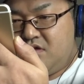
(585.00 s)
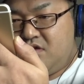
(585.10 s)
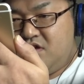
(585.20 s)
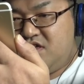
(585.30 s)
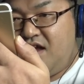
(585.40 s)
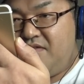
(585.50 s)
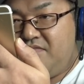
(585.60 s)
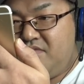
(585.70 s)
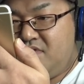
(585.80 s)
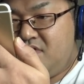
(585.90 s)
よいしょ、
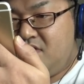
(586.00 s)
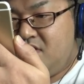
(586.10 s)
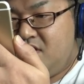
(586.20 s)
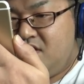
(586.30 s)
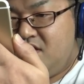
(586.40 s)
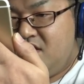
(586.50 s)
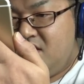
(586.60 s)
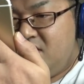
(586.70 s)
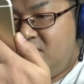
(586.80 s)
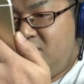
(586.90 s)

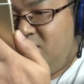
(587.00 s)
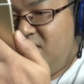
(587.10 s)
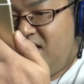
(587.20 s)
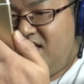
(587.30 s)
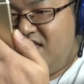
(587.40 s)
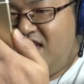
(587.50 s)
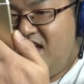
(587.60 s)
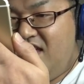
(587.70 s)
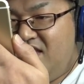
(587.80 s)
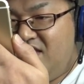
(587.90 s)
これ
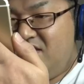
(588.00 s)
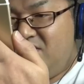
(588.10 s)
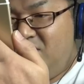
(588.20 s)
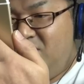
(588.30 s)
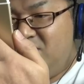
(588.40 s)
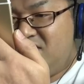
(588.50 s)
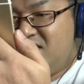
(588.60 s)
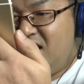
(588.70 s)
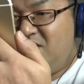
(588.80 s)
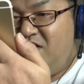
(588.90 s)
でどう
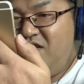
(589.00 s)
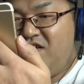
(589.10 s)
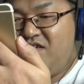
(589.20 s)
じゃと。